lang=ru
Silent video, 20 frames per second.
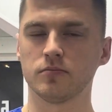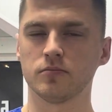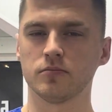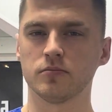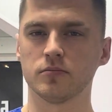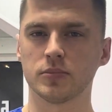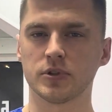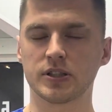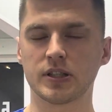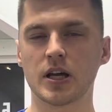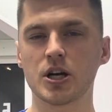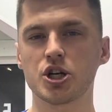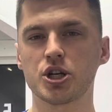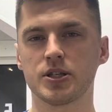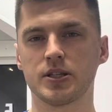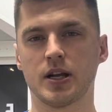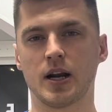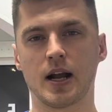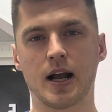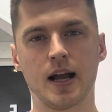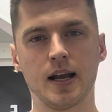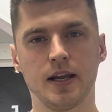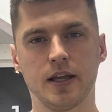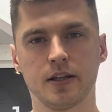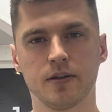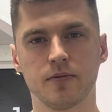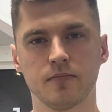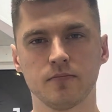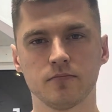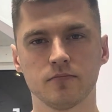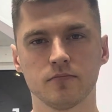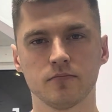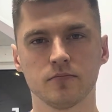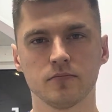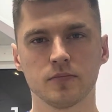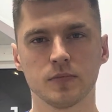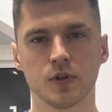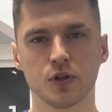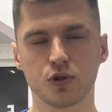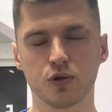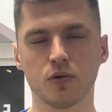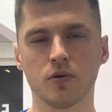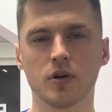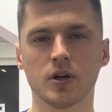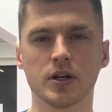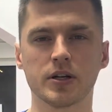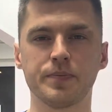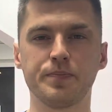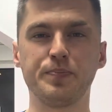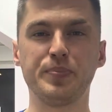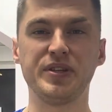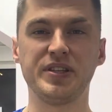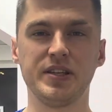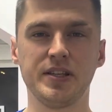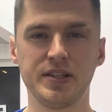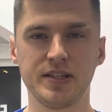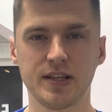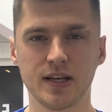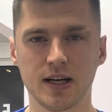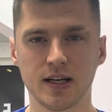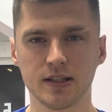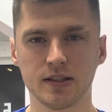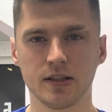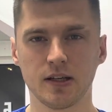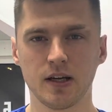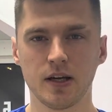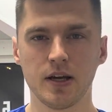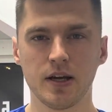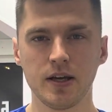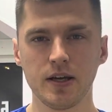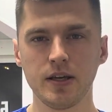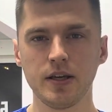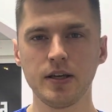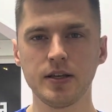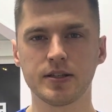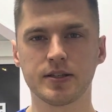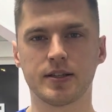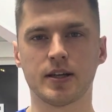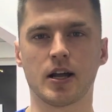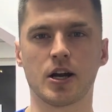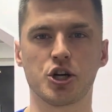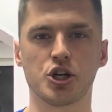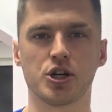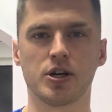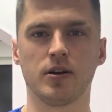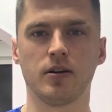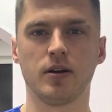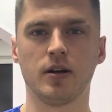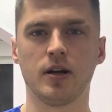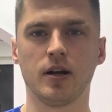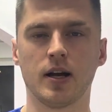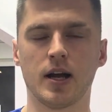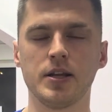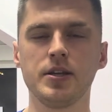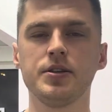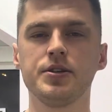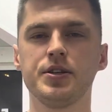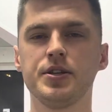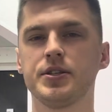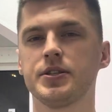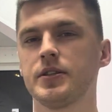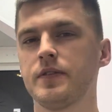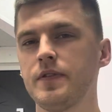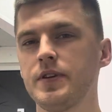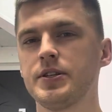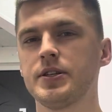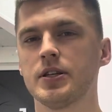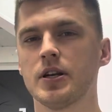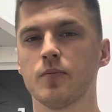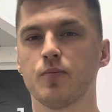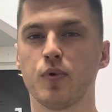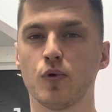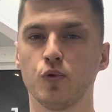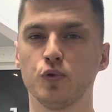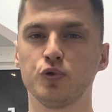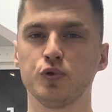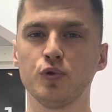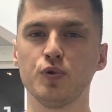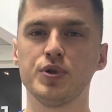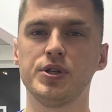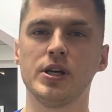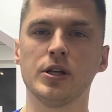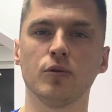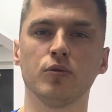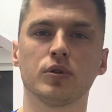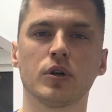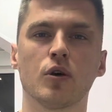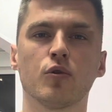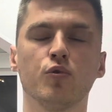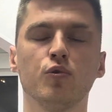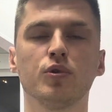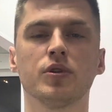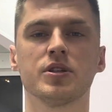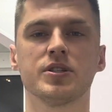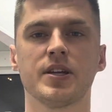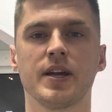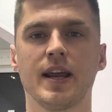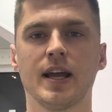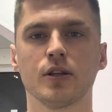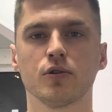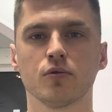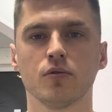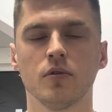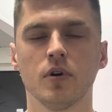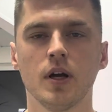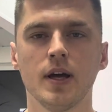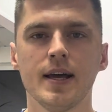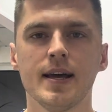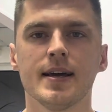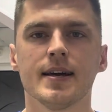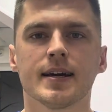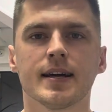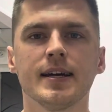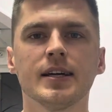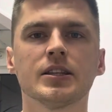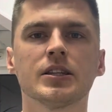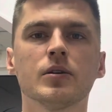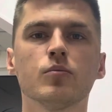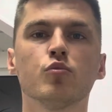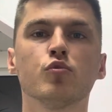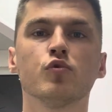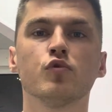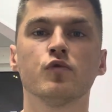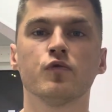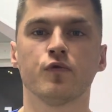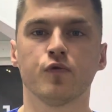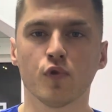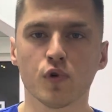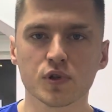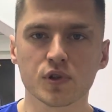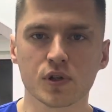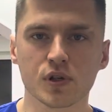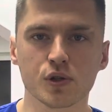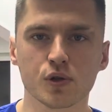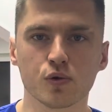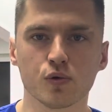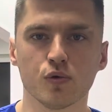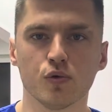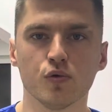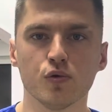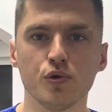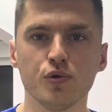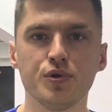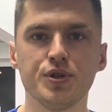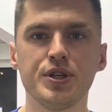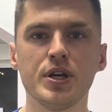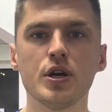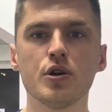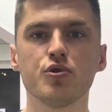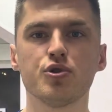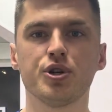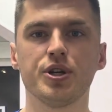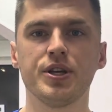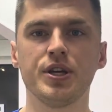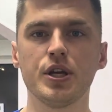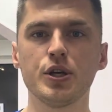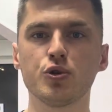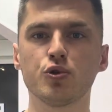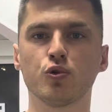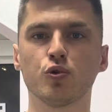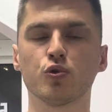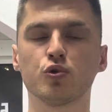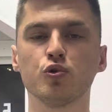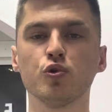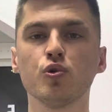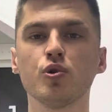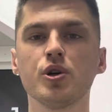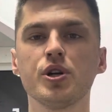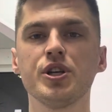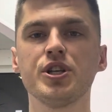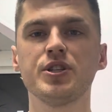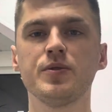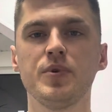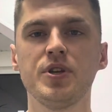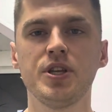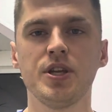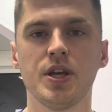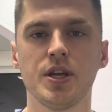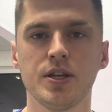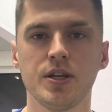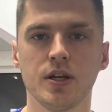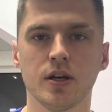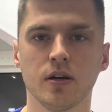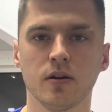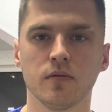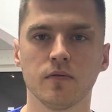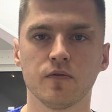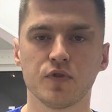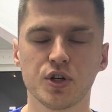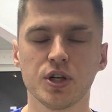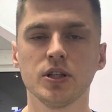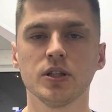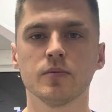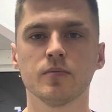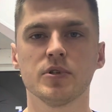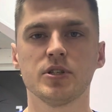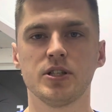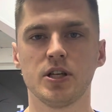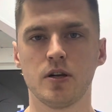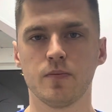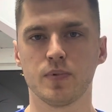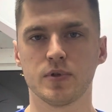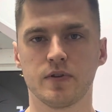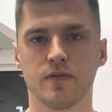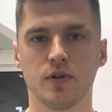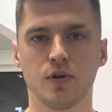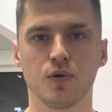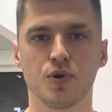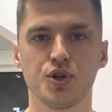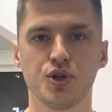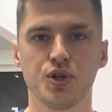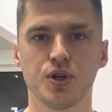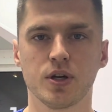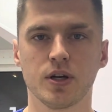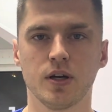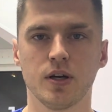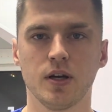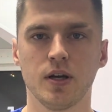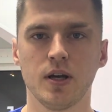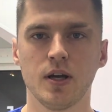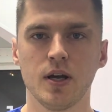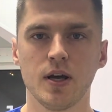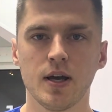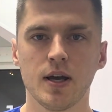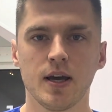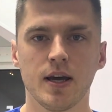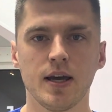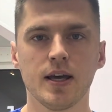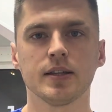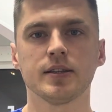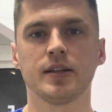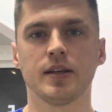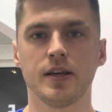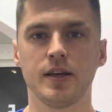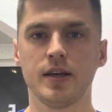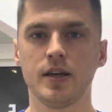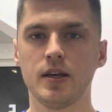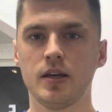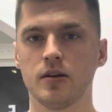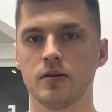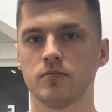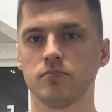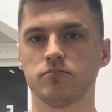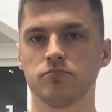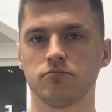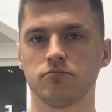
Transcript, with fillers: старше 40 лет. 40, 50 и старше. Они действительно по утру делают какую-то зарядку. К этому возрасту у людей уже есть структурные изменения в шейном отделе позвоночника. Это и